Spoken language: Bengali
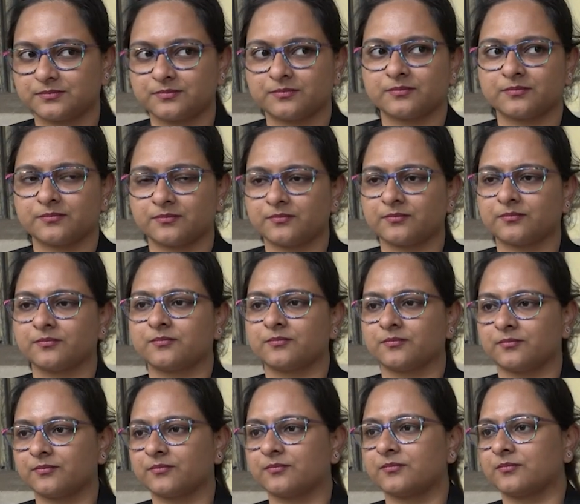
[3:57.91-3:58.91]
রাজ্যপাল
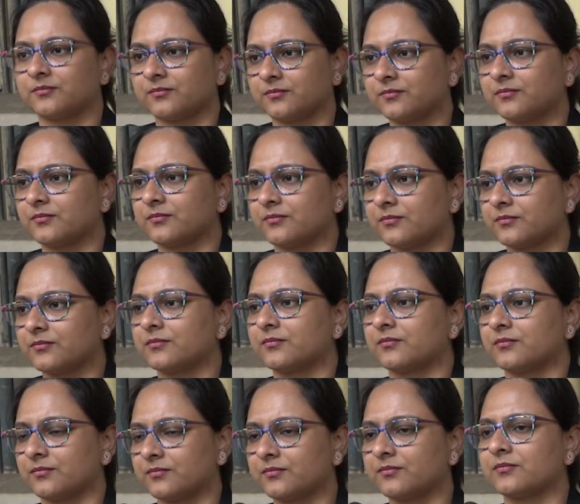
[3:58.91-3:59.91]
জগদীপ ধনকার যখন
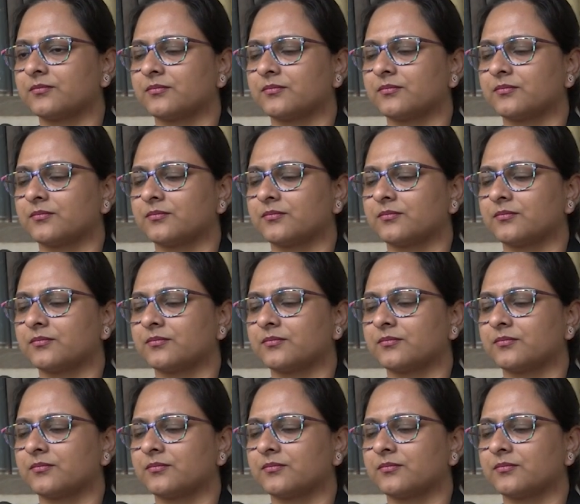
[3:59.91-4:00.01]
ছিলেন